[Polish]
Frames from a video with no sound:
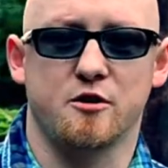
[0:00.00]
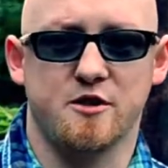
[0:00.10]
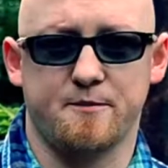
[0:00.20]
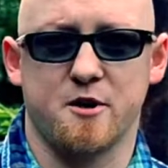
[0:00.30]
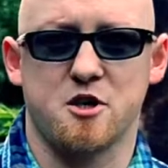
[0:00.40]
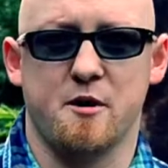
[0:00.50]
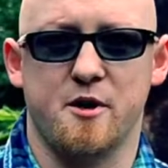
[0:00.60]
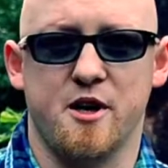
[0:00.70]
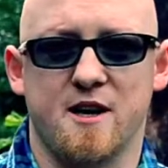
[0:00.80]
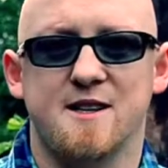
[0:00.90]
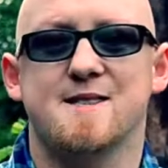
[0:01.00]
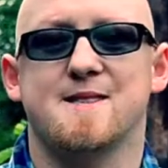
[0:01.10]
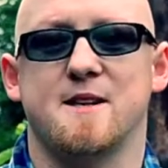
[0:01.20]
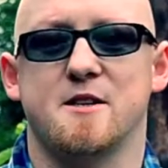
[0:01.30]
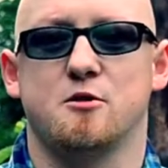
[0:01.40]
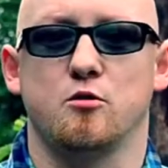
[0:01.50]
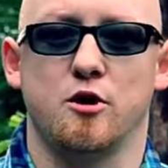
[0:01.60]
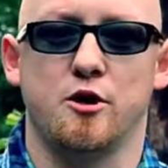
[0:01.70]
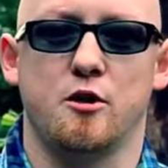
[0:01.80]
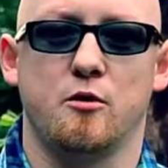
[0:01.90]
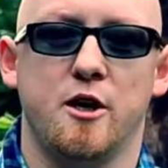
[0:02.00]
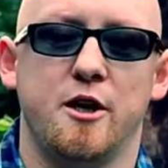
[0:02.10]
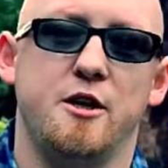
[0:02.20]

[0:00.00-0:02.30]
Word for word: Zapraszamy na scenę studyjną